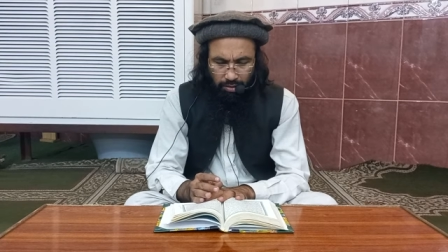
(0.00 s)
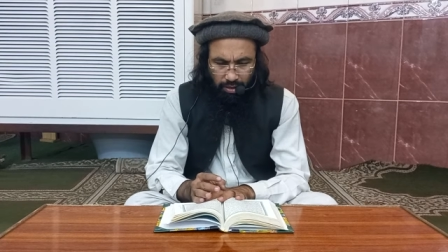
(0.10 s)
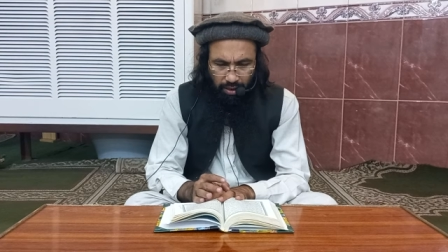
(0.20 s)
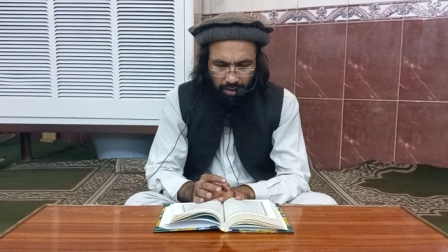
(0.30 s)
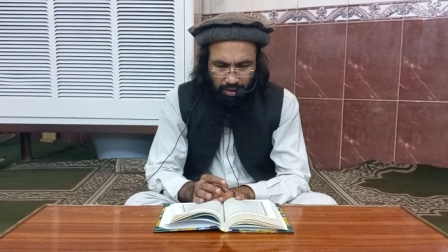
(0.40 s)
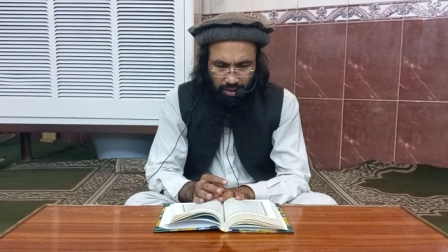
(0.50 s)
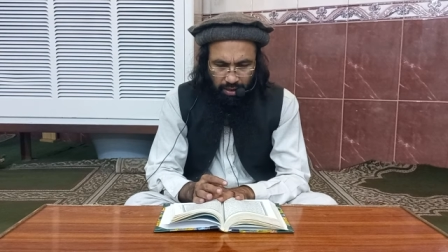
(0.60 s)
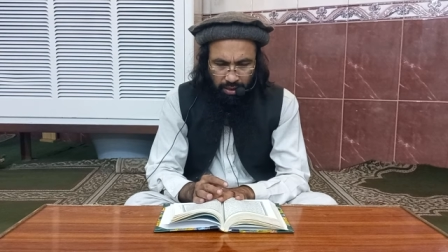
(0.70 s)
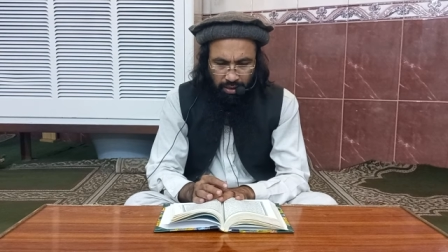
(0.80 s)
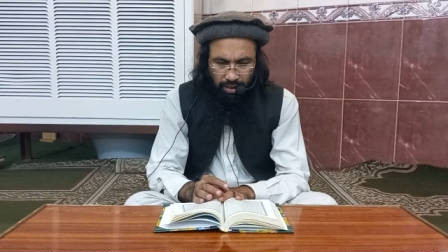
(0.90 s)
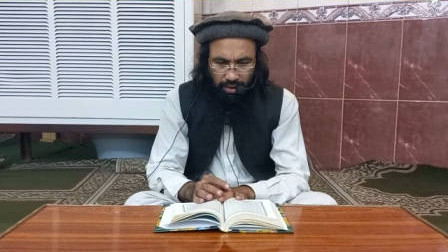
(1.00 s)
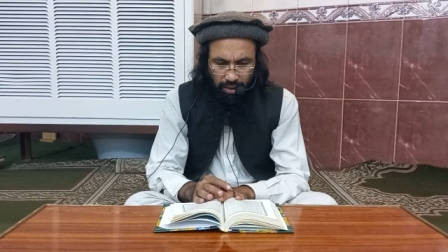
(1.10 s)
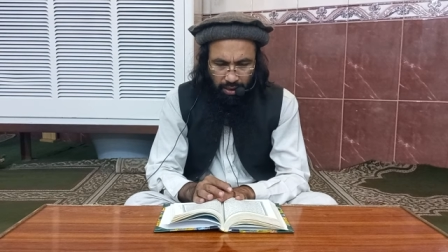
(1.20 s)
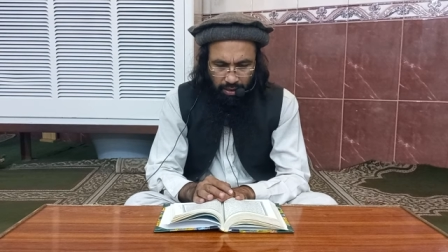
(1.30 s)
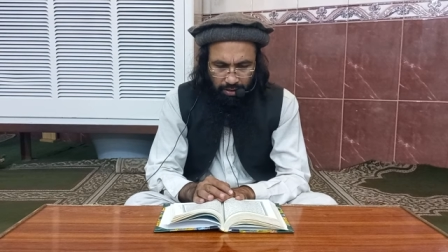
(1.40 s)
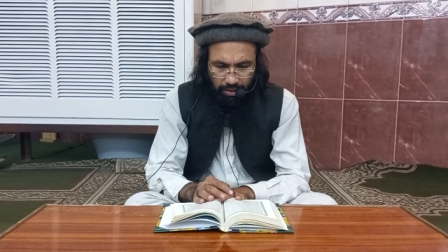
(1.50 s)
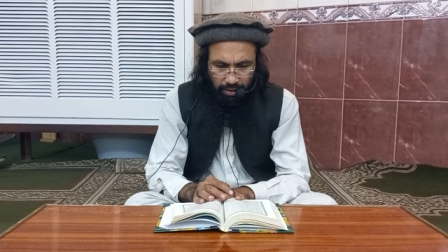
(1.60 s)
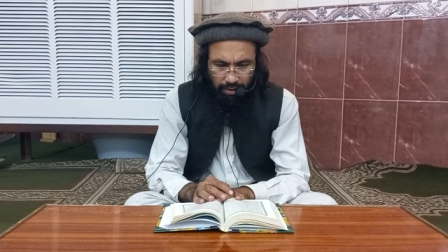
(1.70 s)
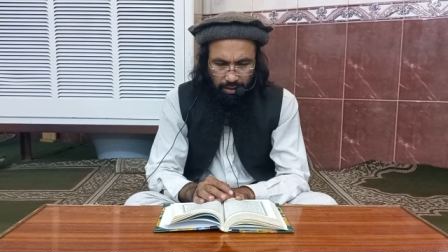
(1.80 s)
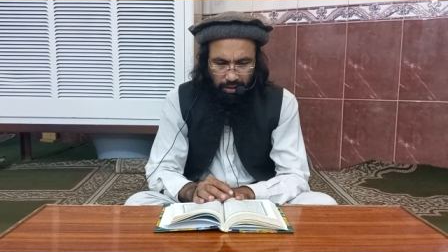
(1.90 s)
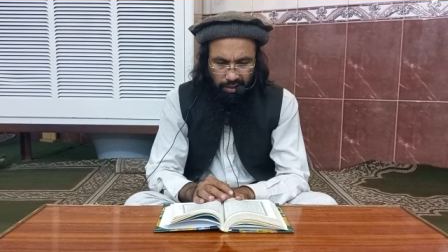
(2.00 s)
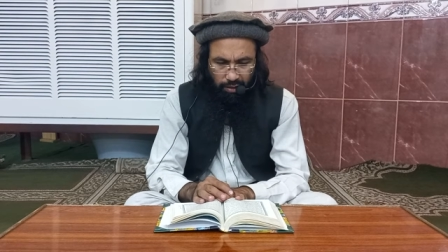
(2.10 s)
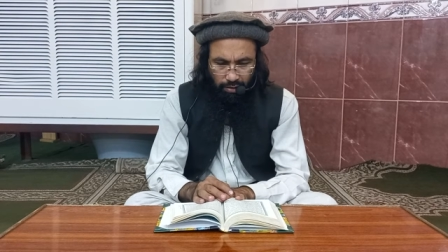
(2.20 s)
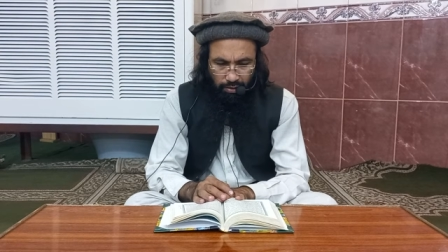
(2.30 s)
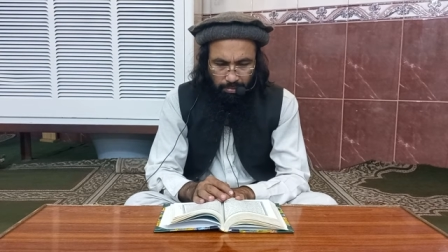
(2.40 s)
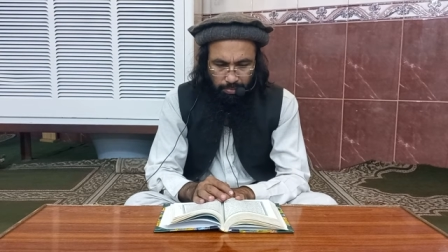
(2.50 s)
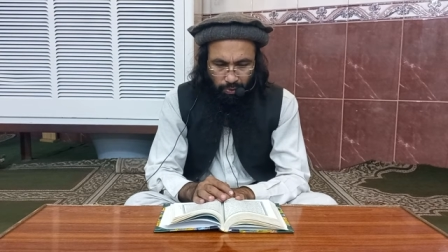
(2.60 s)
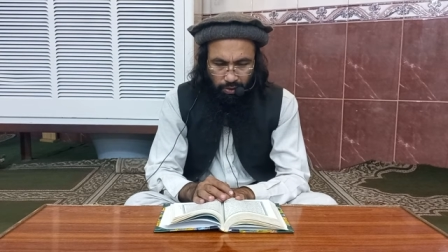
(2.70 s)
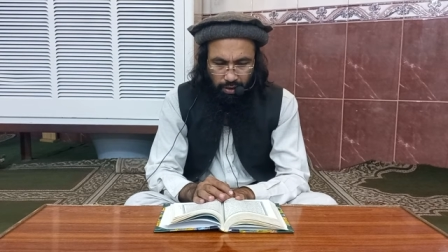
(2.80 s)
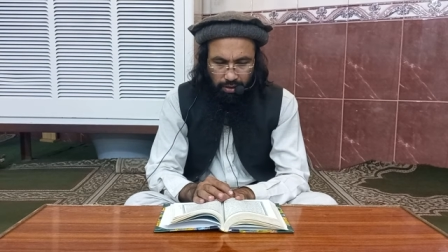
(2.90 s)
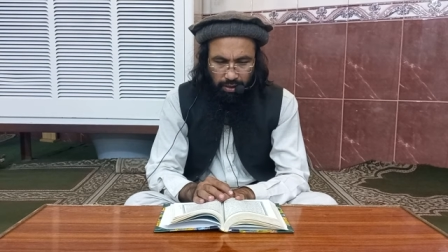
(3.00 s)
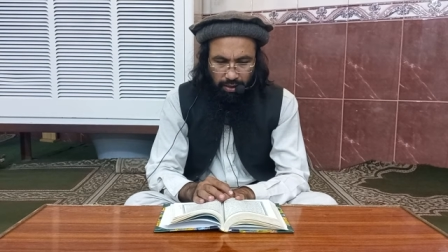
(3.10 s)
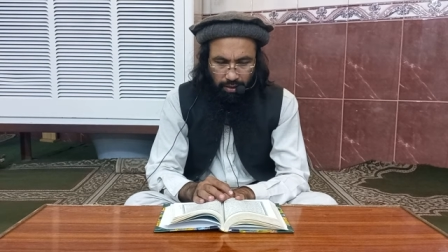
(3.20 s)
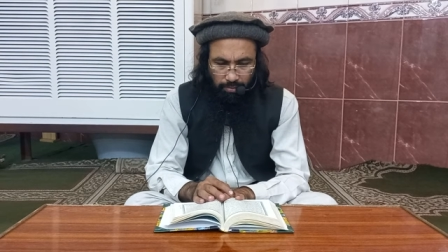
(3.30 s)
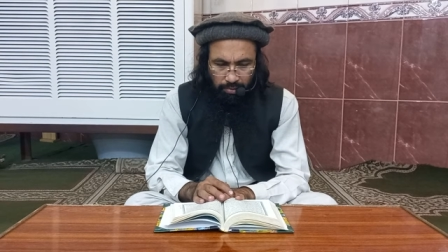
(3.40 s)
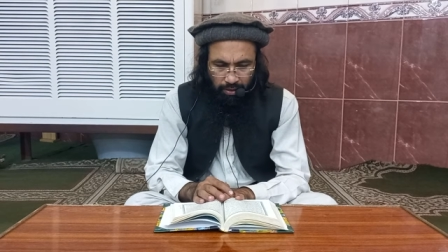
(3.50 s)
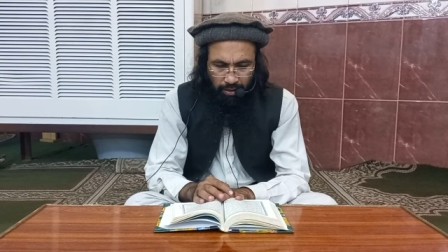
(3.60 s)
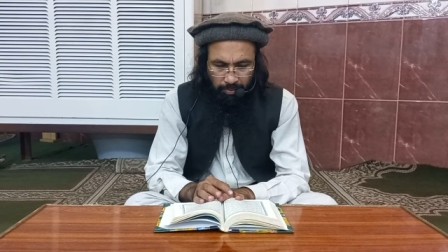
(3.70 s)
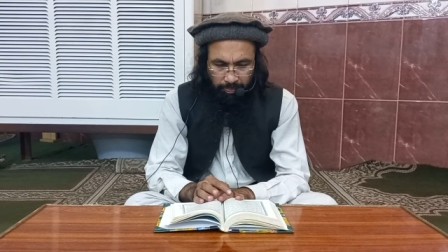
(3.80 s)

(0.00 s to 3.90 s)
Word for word: तदना ऐलान किया रब्बू का तेरे रब ने